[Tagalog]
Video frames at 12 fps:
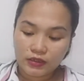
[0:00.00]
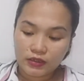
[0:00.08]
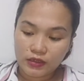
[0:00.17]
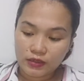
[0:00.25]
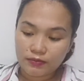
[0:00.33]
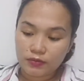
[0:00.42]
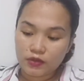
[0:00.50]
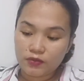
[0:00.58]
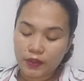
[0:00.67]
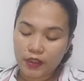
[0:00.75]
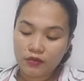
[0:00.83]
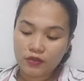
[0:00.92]
Tapos,
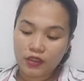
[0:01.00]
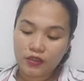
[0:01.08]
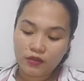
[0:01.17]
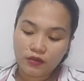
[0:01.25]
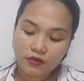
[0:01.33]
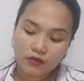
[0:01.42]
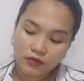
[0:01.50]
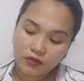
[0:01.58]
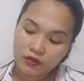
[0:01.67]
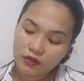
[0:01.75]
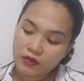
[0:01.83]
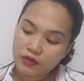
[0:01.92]
meron tayong
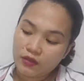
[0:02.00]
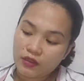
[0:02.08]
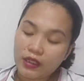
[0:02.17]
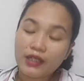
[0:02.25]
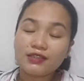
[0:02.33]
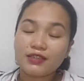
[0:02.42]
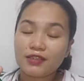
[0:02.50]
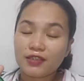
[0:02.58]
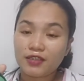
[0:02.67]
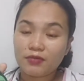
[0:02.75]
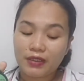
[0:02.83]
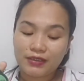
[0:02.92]
acete
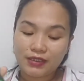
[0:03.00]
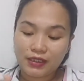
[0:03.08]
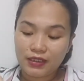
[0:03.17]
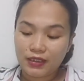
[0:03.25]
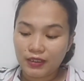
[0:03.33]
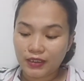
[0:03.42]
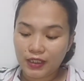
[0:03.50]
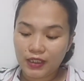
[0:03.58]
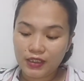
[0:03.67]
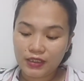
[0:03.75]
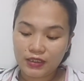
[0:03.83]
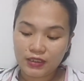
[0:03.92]
de manzanilla.
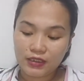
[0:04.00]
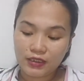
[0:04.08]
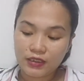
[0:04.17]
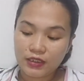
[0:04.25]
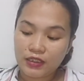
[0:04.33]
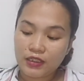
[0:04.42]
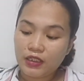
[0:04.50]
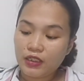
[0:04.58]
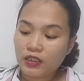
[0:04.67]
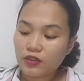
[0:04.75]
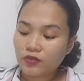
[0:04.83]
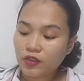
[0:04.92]

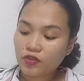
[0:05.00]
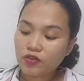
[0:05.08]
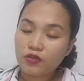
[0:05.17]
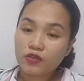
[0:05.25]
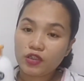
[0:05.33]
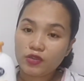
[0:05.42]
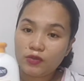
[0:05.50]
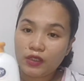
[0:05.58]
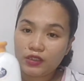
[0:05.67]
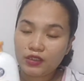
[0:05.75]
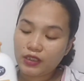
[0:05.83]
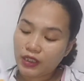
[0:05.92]
So, ito yung kinuha
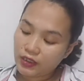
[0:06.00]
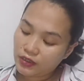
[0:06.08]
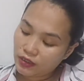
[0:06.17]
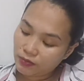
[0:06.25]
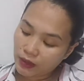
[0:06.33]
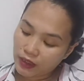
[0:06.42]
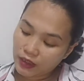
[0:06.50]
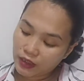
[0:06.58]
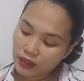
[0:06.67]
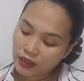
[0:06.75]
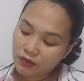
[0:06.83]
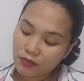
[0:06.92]
ni daddy para
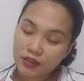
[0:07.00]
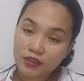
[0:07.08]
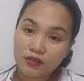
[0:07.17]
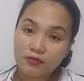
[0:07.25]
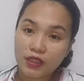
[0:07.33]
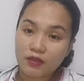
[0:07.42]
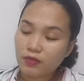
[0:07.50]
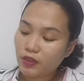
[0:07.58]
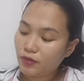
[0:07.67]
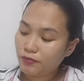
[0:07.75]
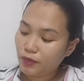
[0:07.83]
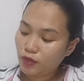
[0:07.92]
gagamitin ni baby
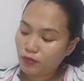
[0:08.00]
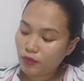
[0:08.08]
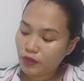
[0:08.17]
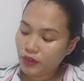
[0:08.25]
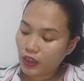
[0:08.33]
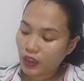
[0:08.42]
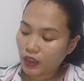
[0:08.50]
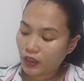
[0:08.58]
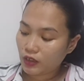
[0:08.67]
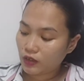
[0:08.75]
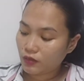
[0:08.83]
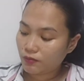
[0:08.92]
yung pulbo niya
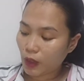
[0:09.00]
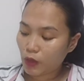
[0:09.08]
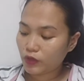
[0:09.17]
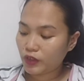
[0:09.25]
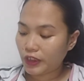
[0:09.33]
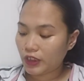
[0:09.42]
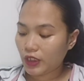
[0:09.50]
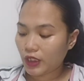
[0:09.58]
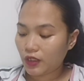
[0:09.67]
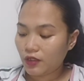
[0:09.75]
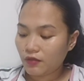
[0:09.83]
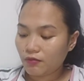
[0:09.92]
powder niya.
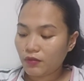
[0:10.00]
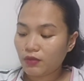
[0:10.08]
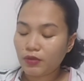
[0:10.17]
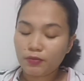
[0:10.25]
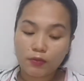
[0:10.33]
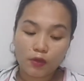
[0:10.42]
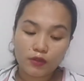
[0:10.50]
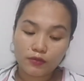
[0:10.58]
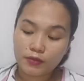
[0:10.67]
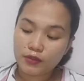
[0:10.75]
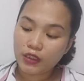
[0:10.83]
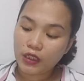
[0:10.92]
Bibig
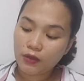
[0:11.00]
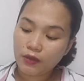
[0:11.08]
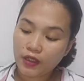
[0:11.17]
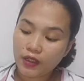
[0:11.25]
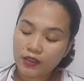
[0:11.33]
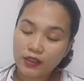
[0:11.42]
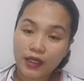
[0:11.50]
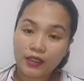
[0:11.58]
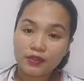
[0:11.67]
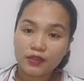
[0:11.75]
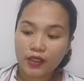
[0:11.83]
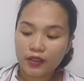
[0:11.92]
polvo daw and
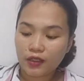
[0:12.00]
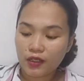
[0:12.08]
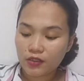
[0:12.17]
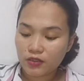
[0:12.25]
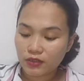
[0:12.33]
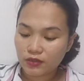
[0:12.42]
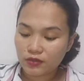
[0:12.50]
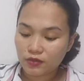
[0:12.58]
anti-rashes.